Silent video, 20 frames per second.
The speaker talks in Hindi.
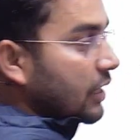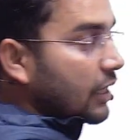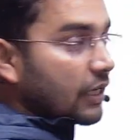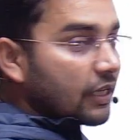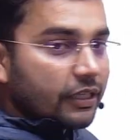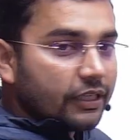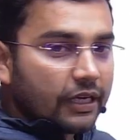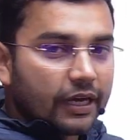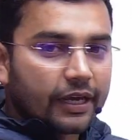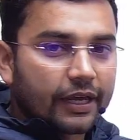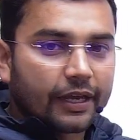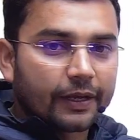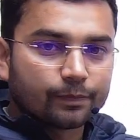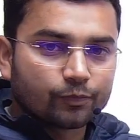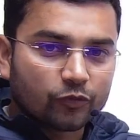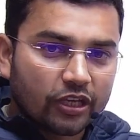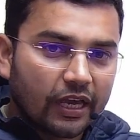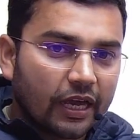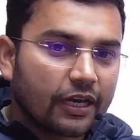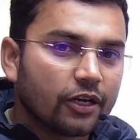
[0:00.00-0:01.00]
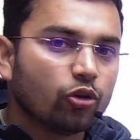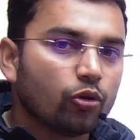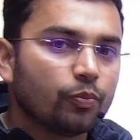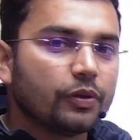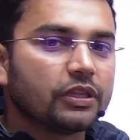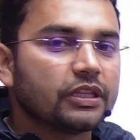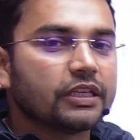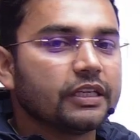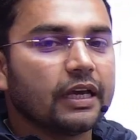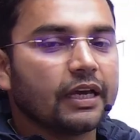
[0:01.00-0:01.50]
कर दिया गया क्या
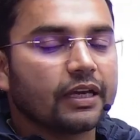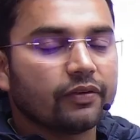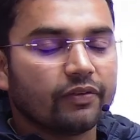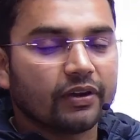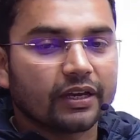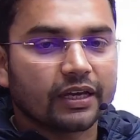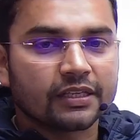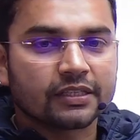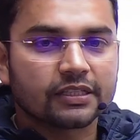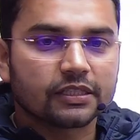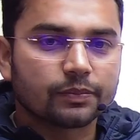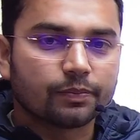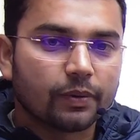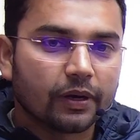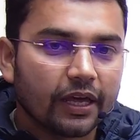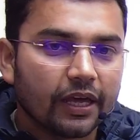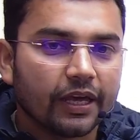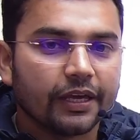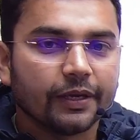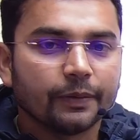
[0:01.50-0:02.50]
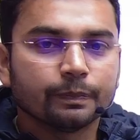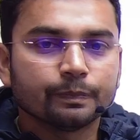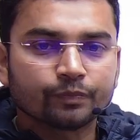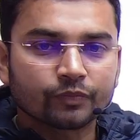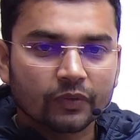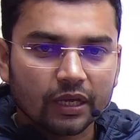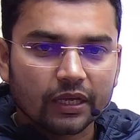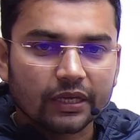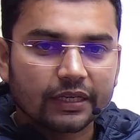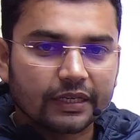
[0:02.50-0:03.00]
निरूपित किया कि वैकेंसी बढ़ेगी
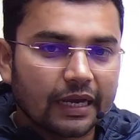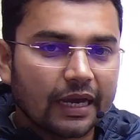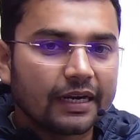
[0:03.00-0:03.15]
क्या